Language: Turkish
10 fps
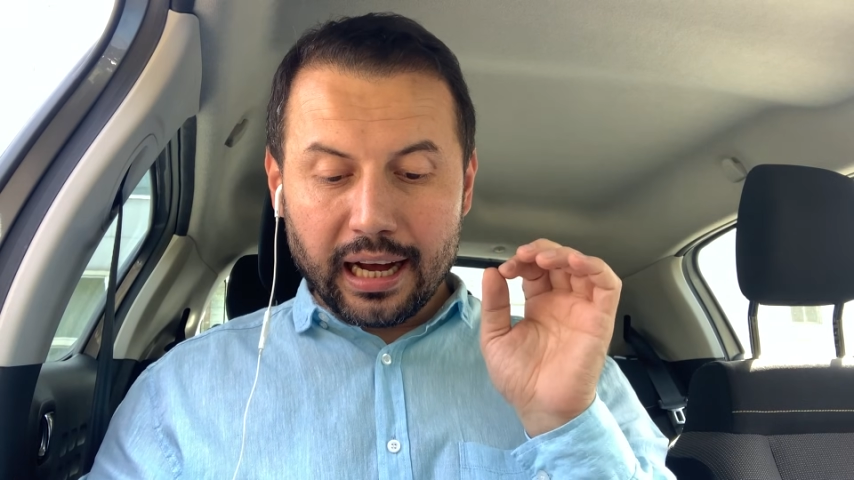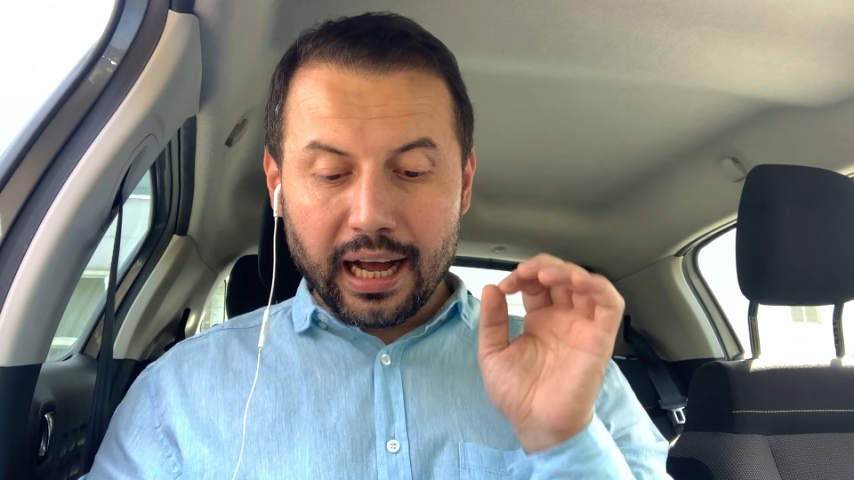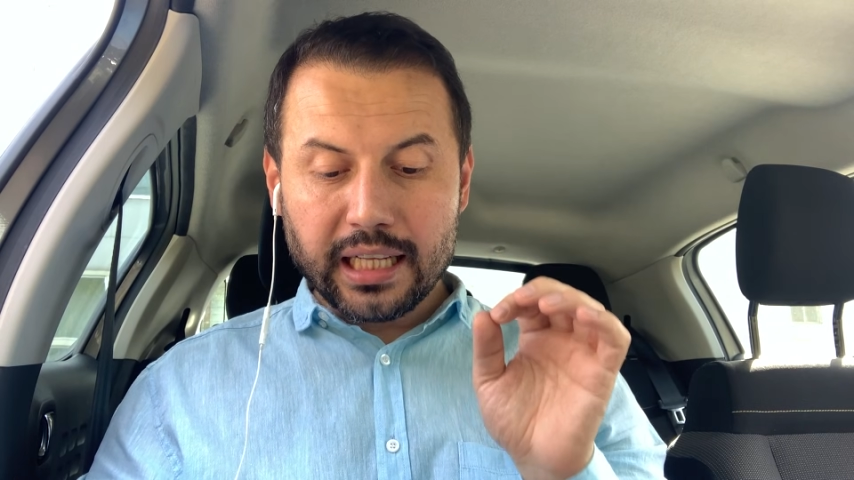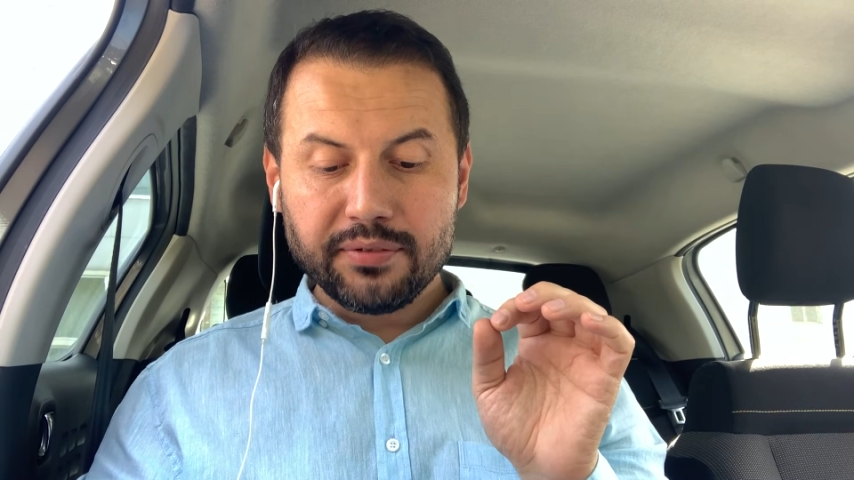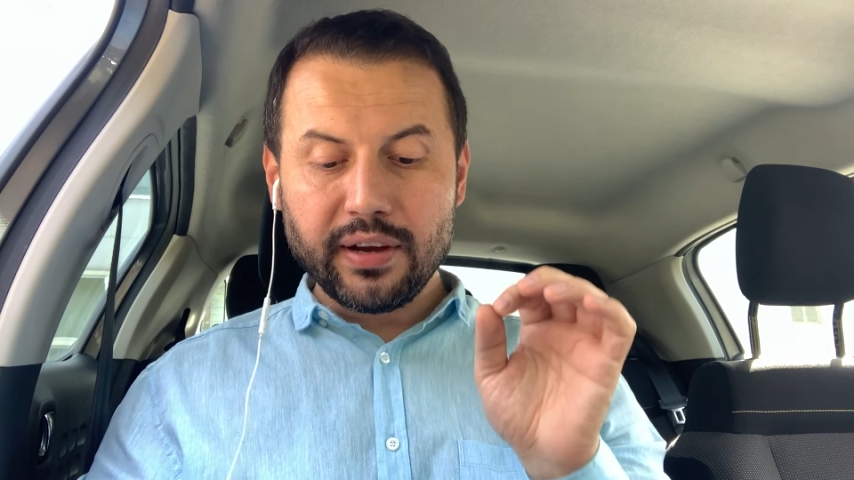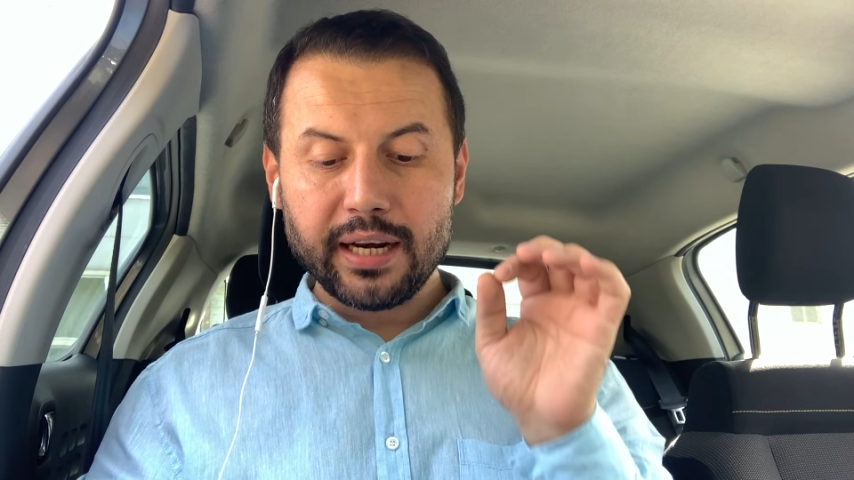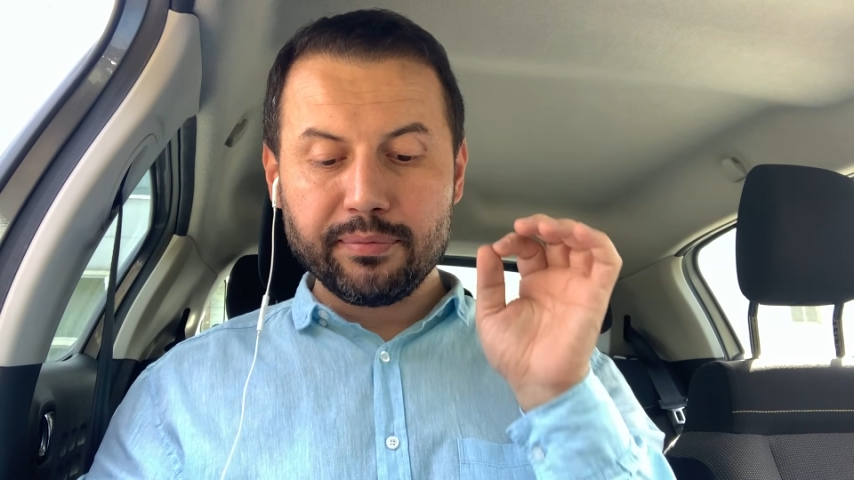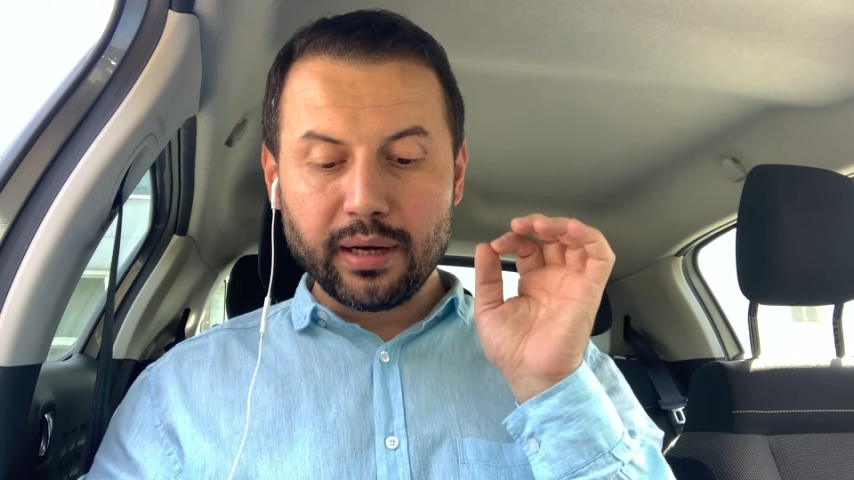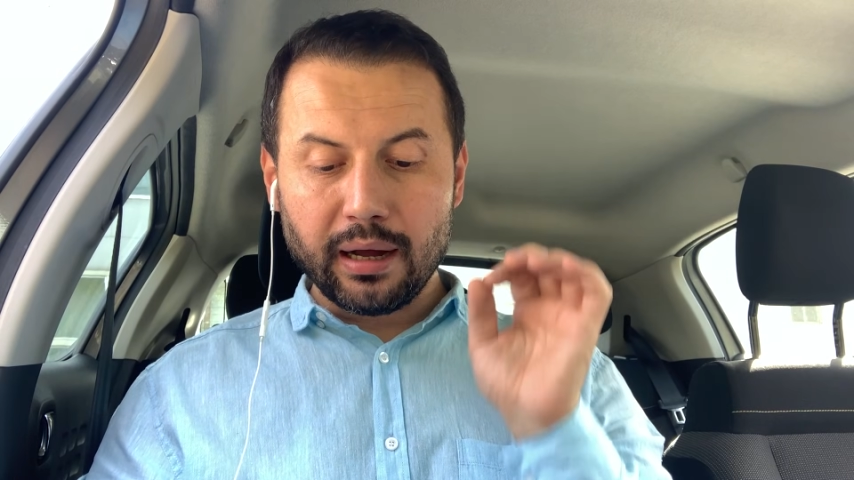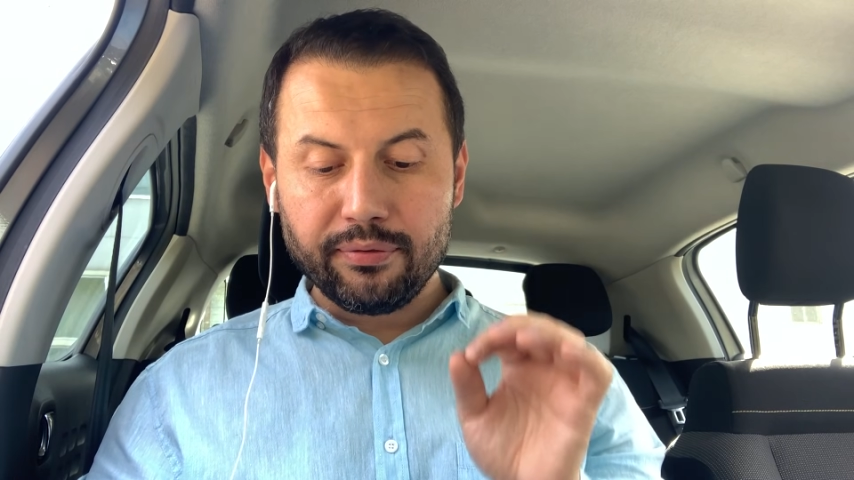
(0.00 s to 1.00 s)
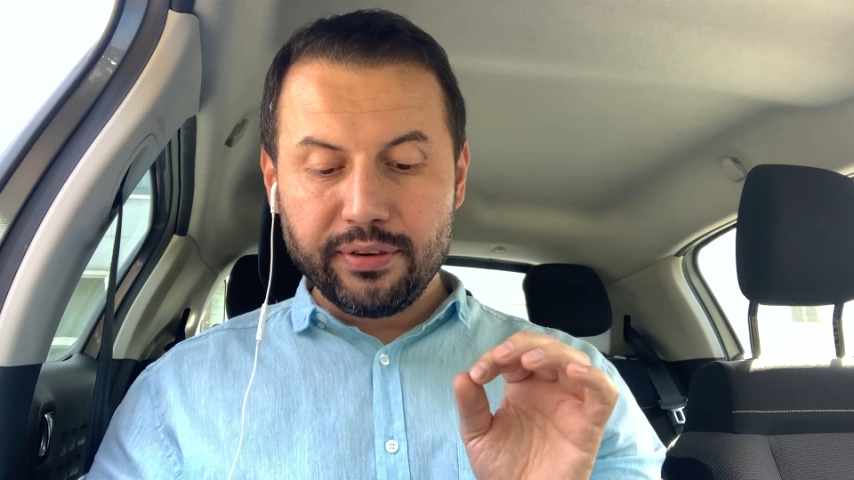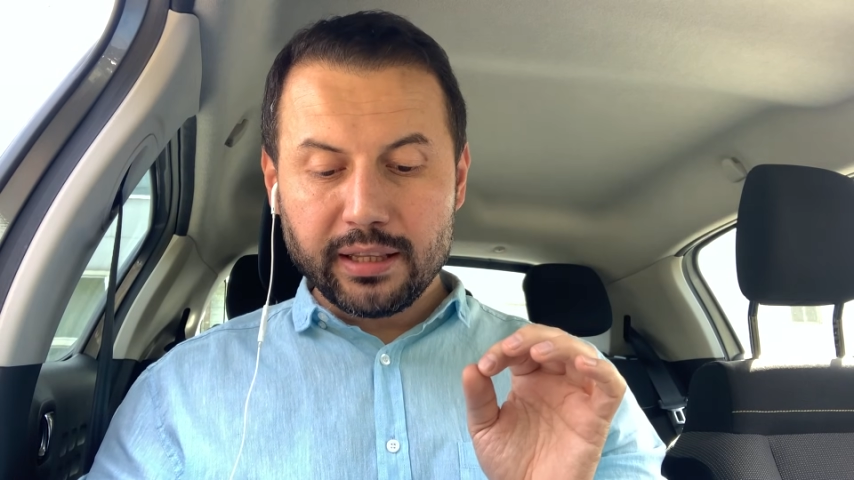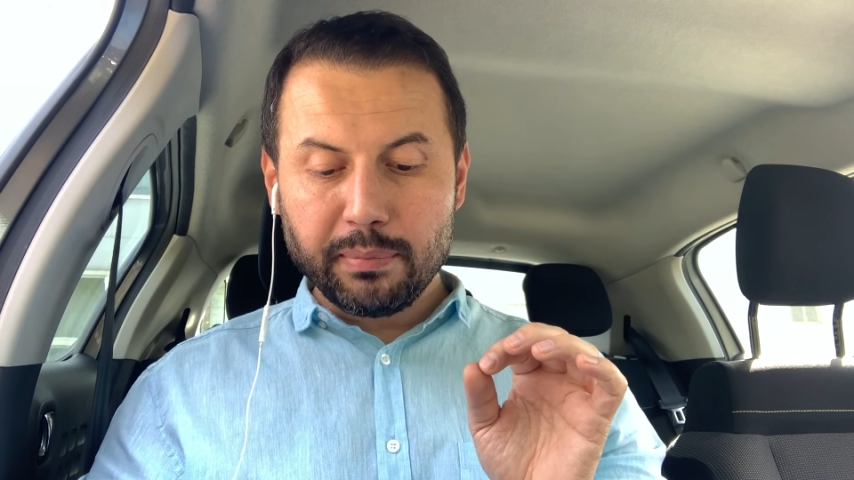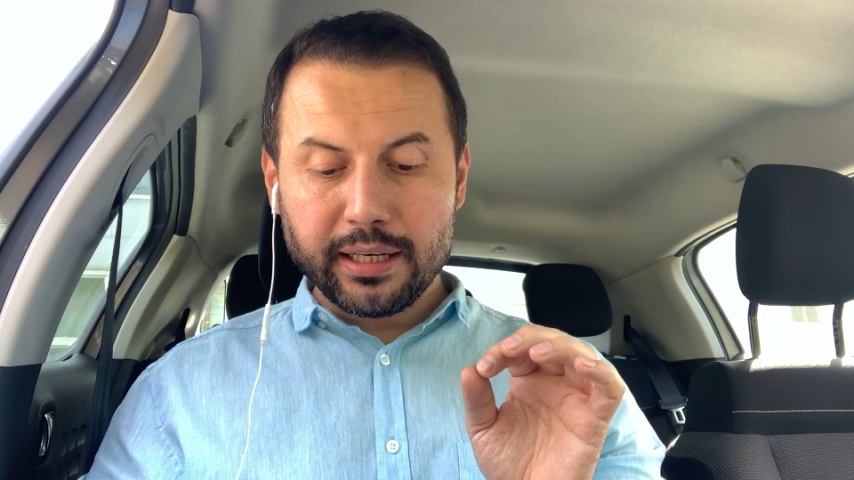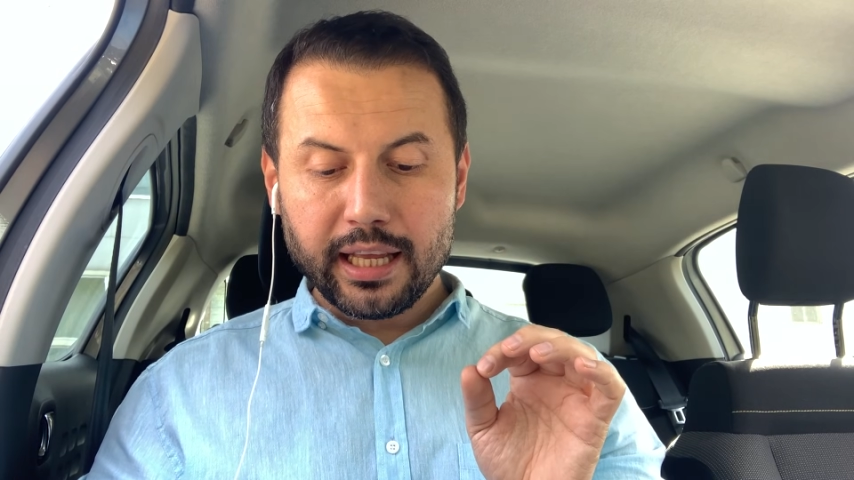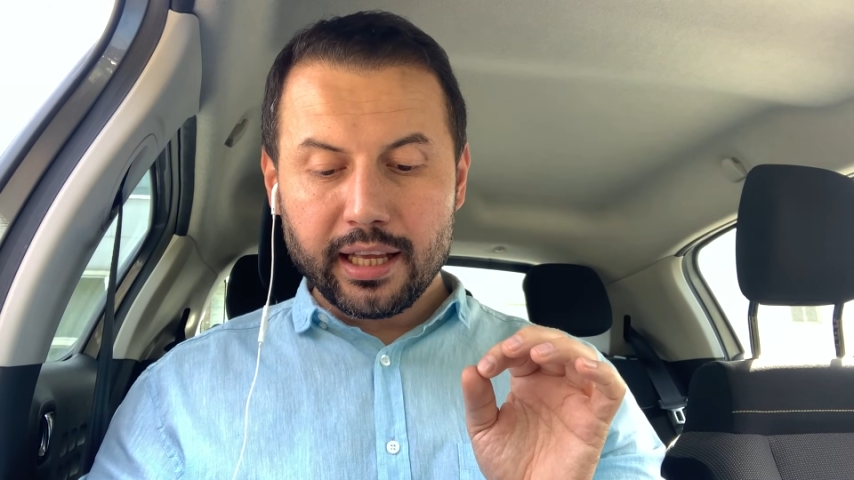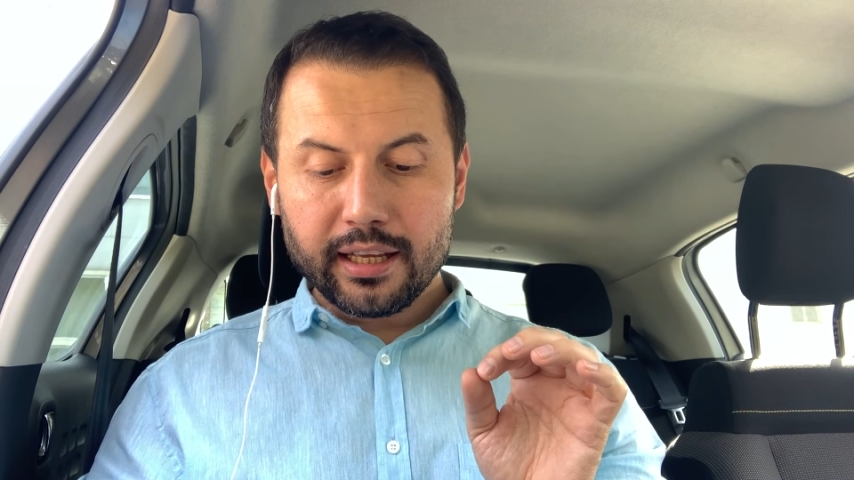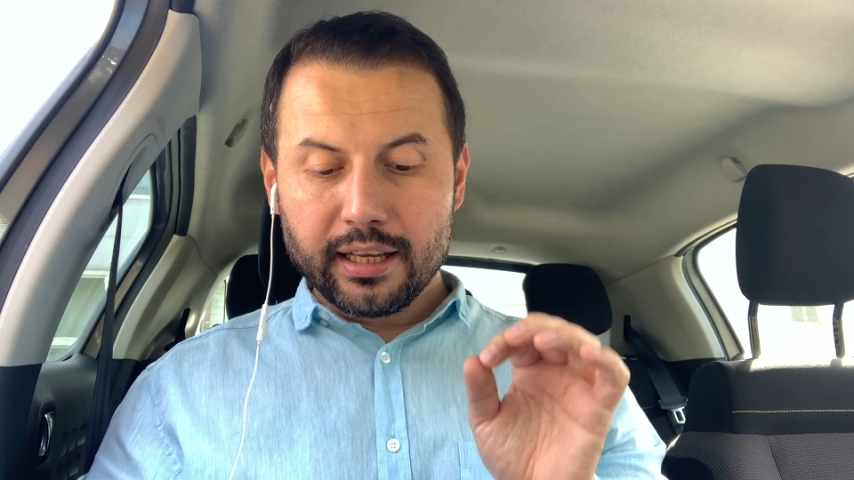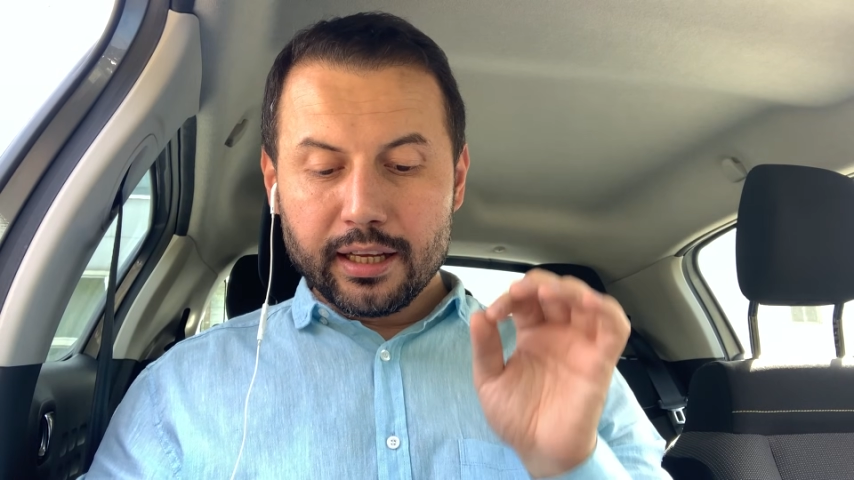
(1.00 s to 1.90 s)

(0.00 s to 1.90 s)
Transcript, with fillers: Antwerp'i affetmedi.